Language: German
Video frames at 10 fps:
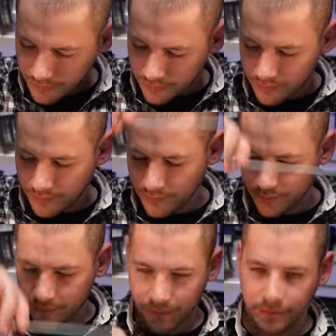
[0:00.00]

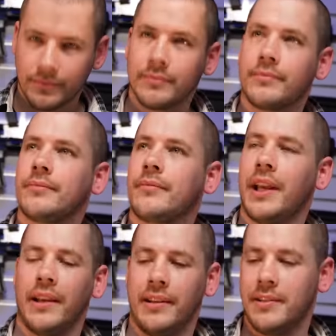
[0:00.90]
I. Nee,
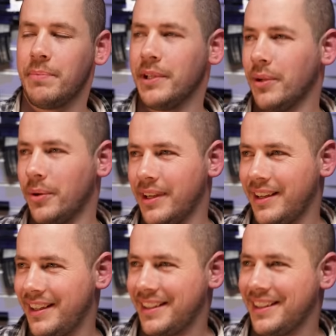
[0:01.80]
äh, Speedloader,
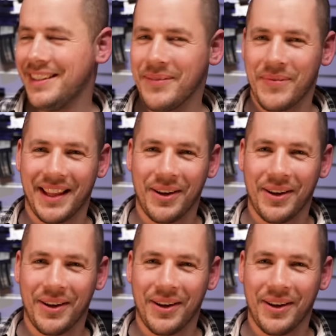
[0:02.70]
Alter. Ein